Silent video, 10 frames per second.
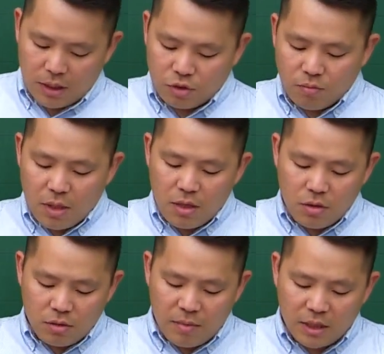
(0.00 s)

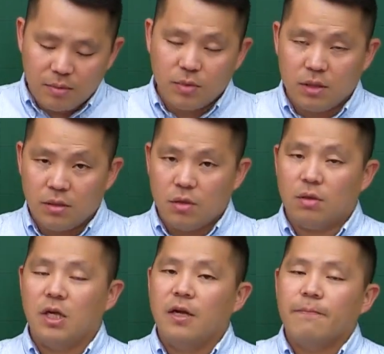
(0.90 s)
순발력은 말씀드린 대로
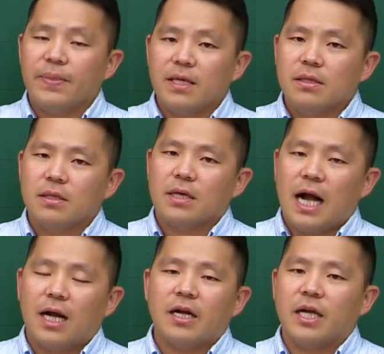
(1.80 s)

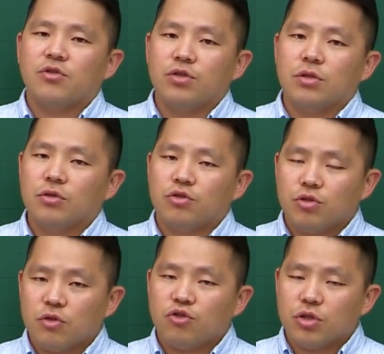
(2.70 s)
강하게 근육을
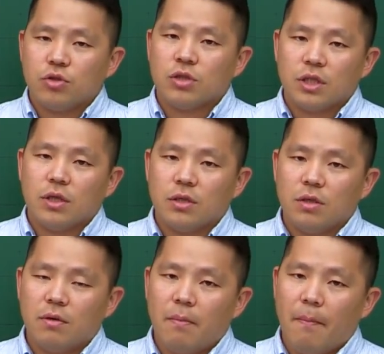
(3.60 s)

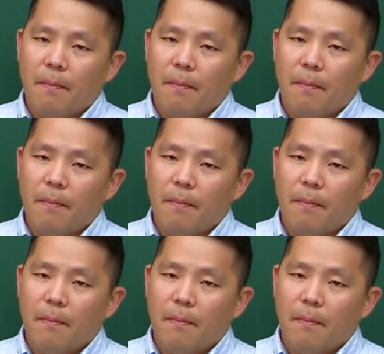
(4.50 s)
수축시켜서